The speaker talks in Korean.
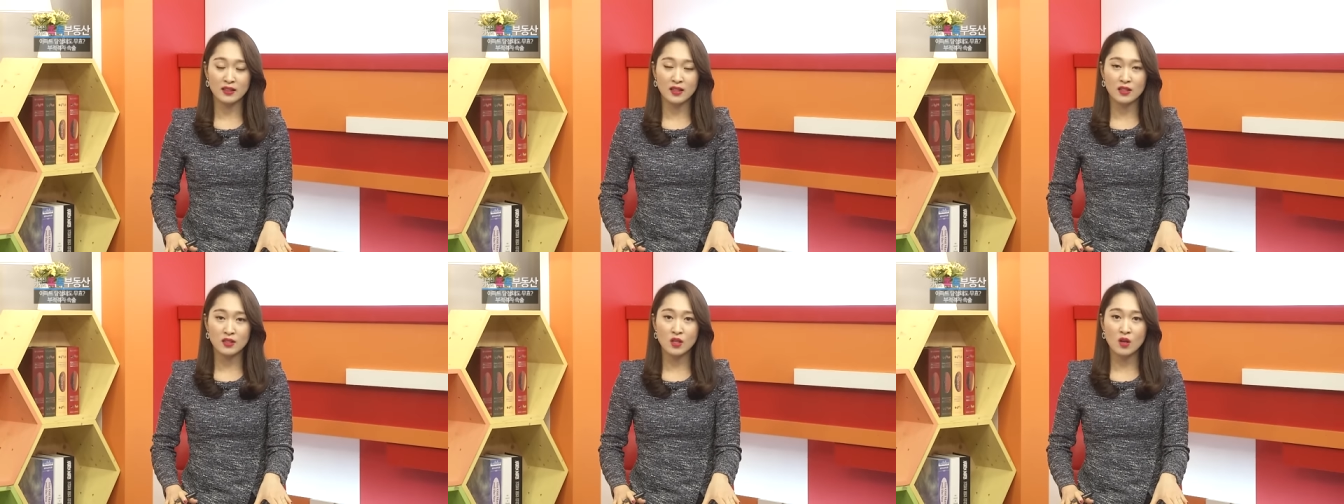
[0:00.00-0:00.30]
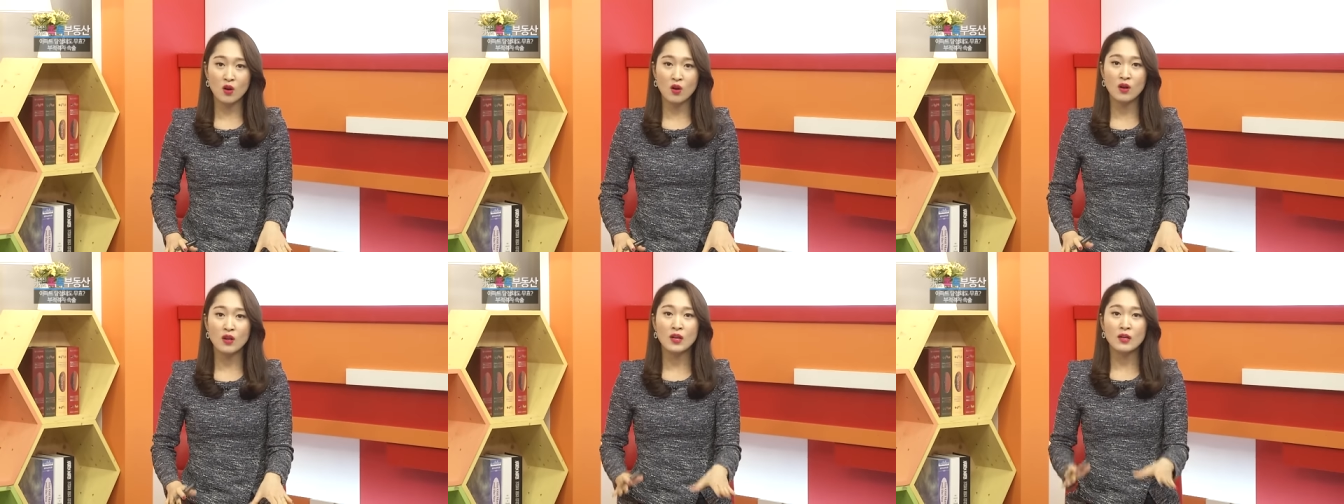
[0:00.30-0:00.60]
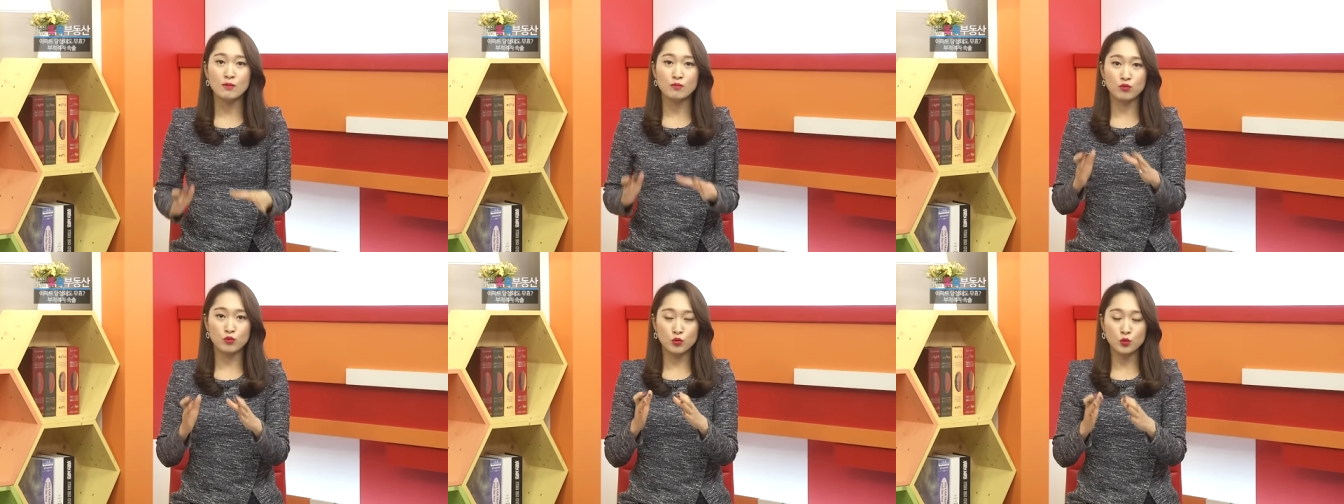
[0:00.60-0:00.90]
그래서
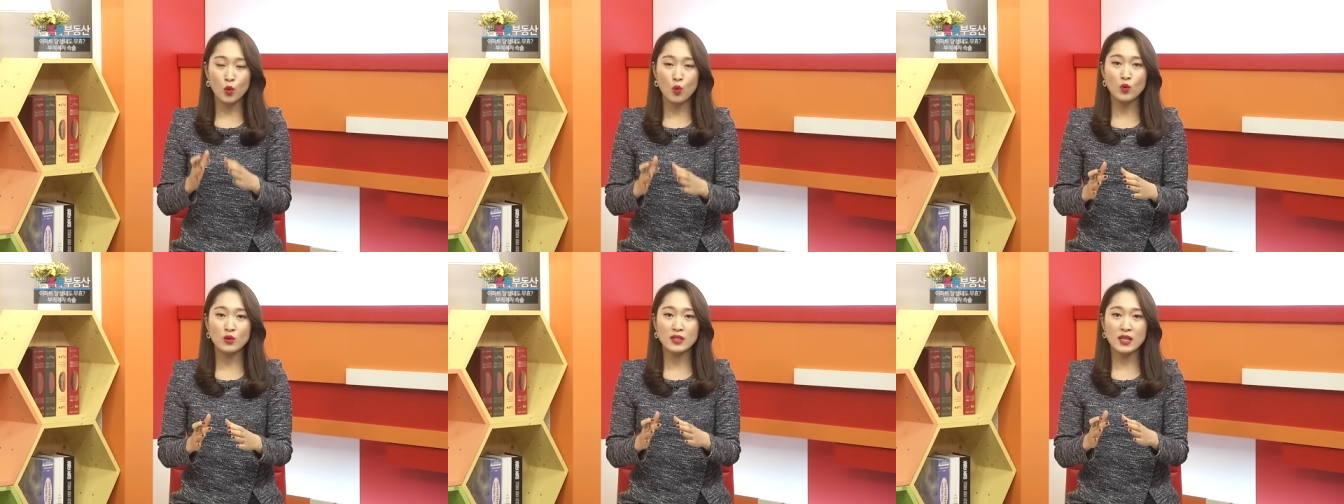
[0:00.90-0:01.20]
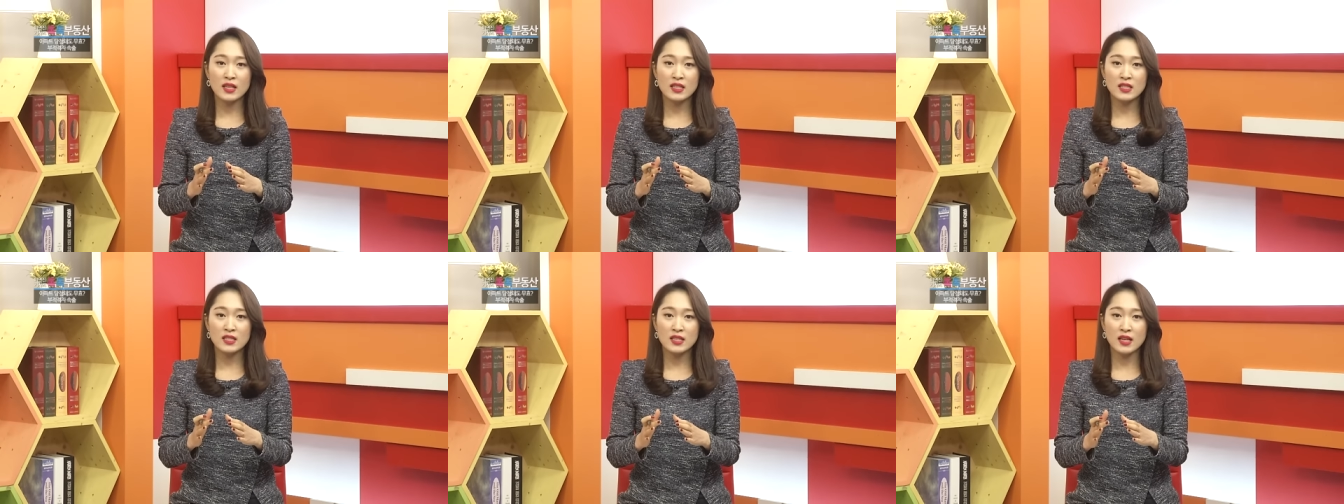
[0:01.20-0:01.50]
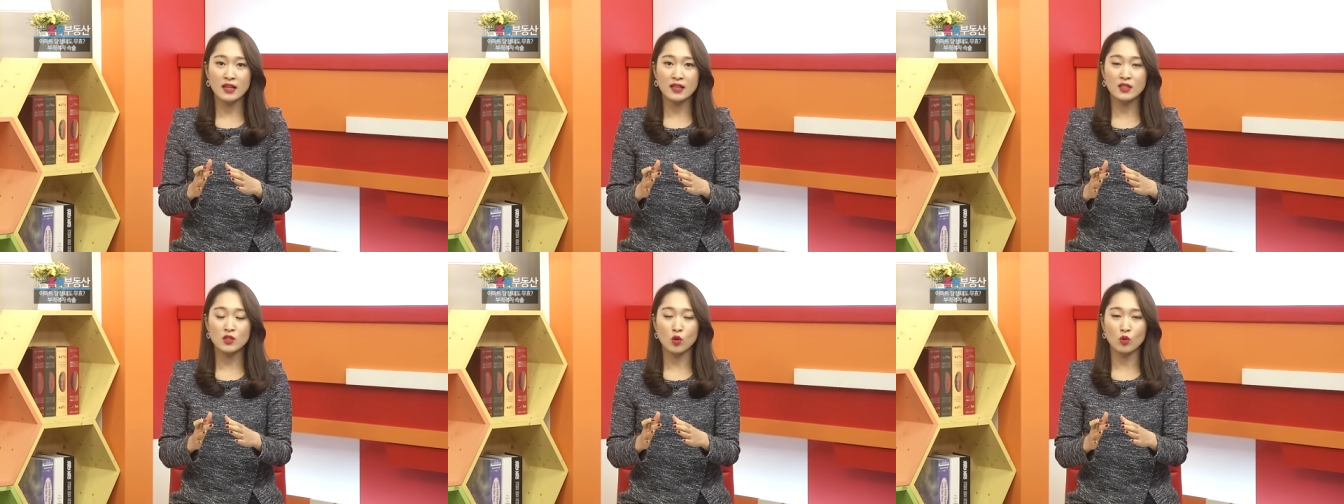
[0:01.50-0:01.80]
부동산
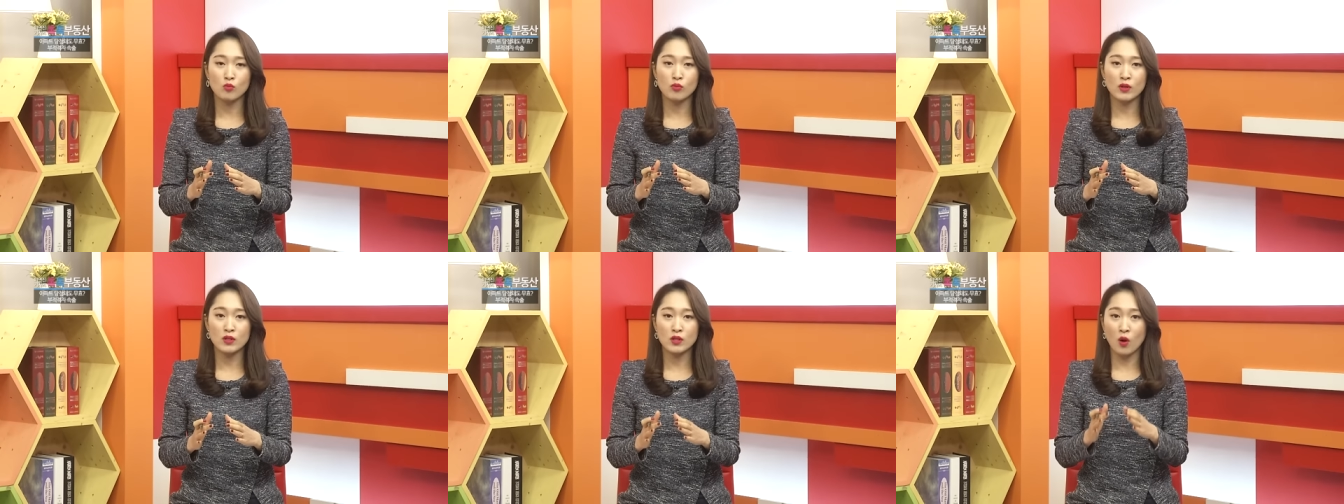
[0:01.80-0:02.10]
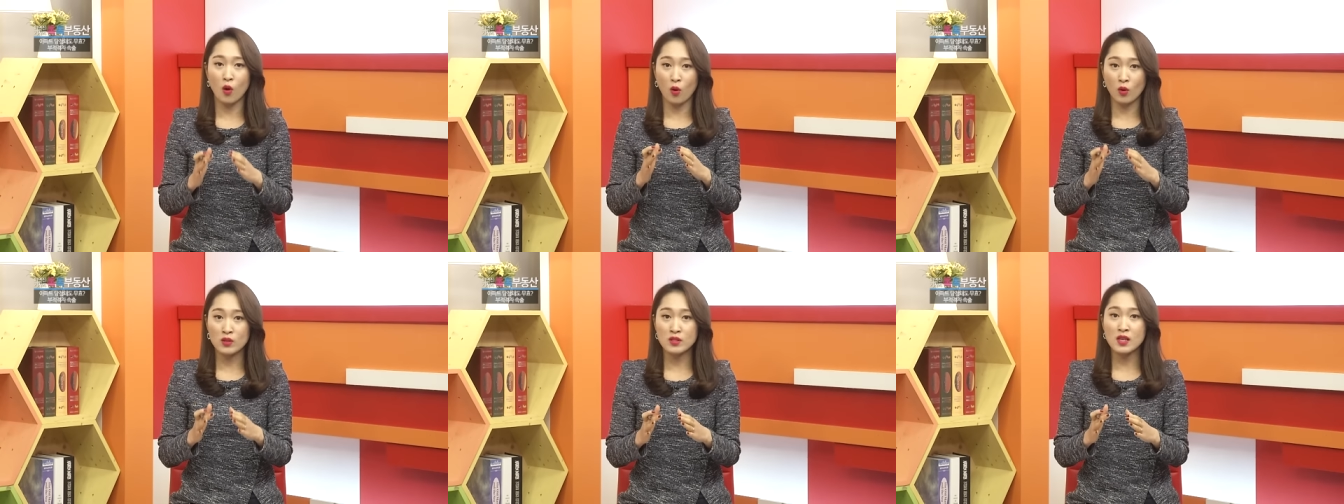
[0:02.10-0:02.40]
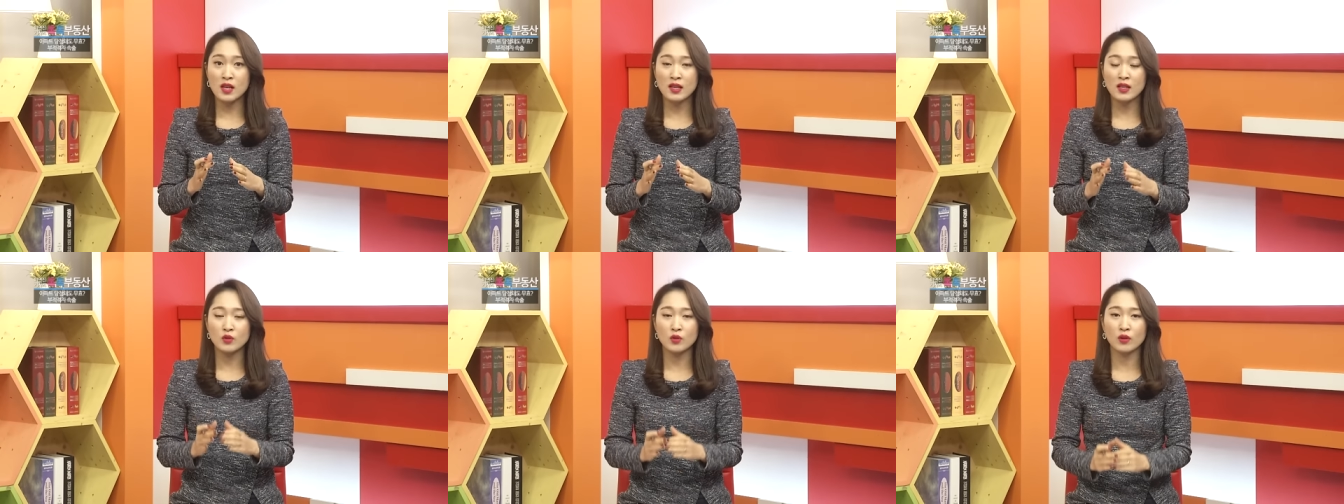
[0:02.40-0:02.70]
시장을 정부에서
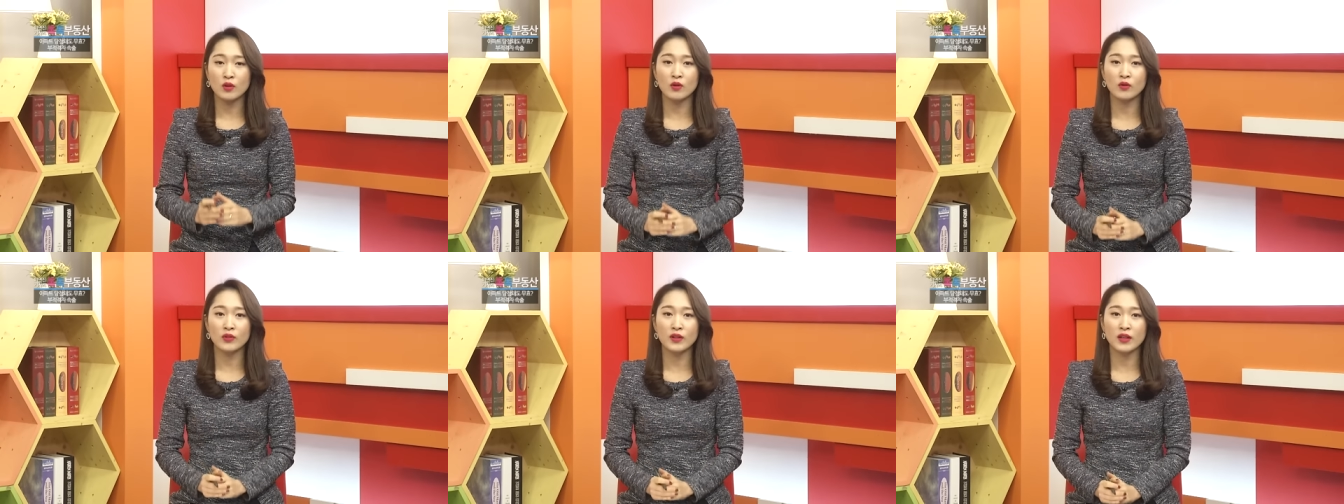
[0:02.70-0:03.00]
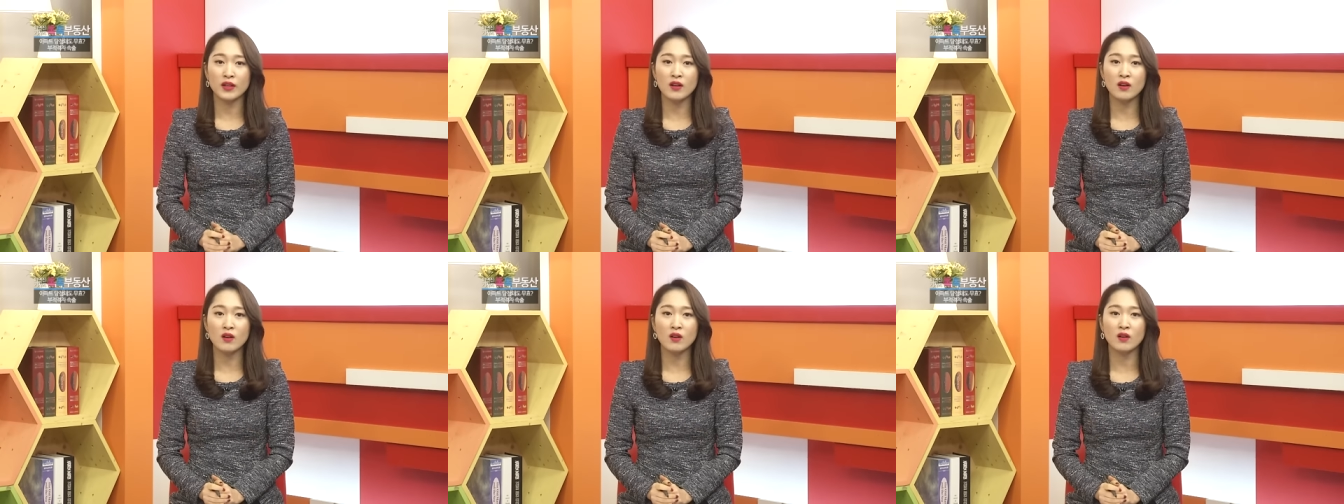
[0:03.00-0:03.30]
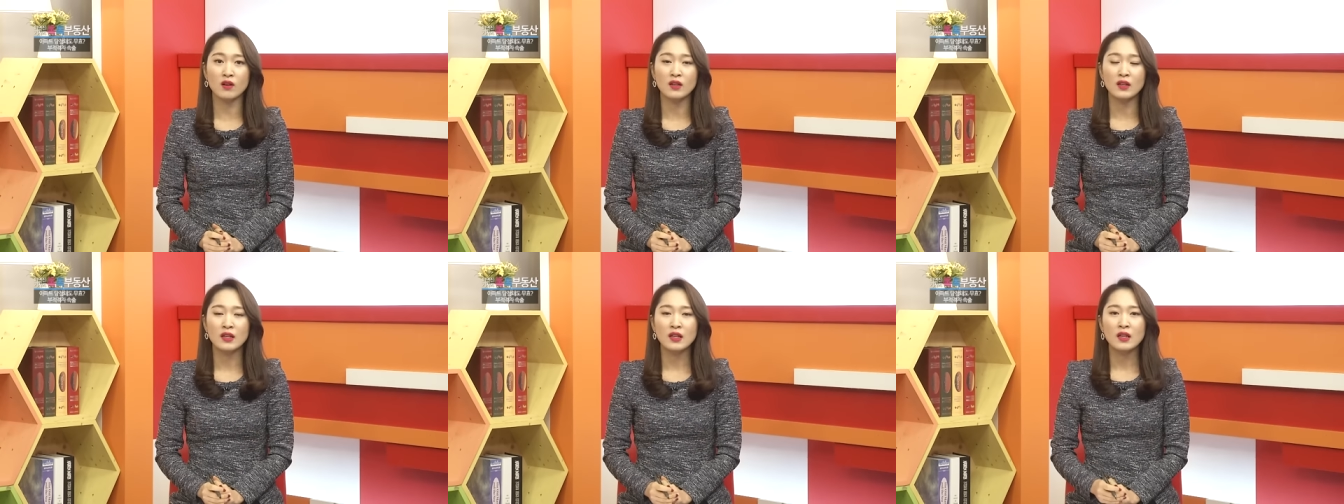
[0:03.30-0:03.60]
억제하게 된
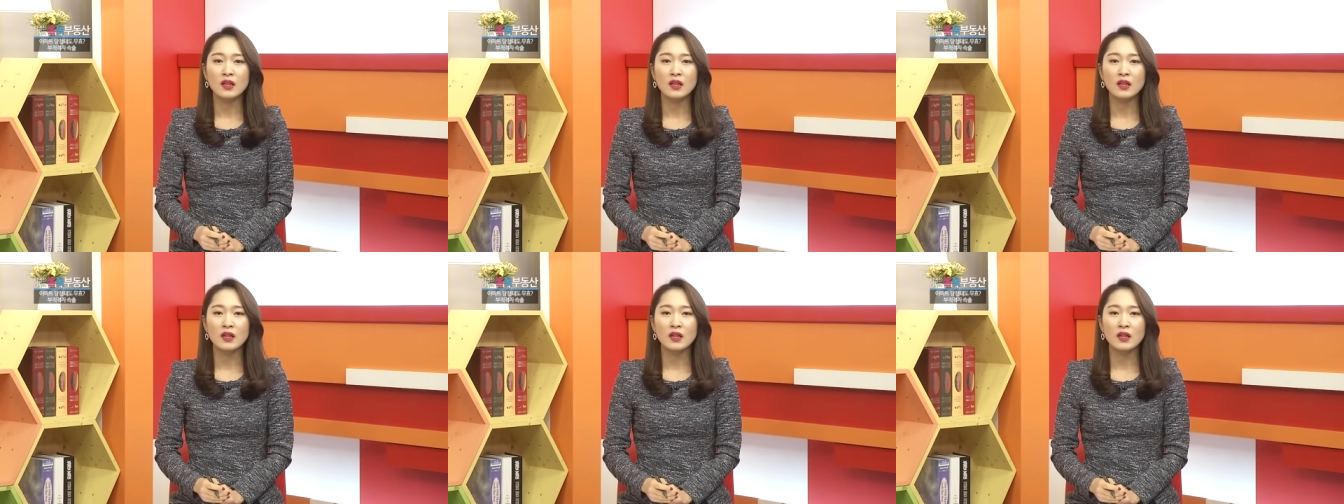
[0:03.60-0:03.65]
건데요.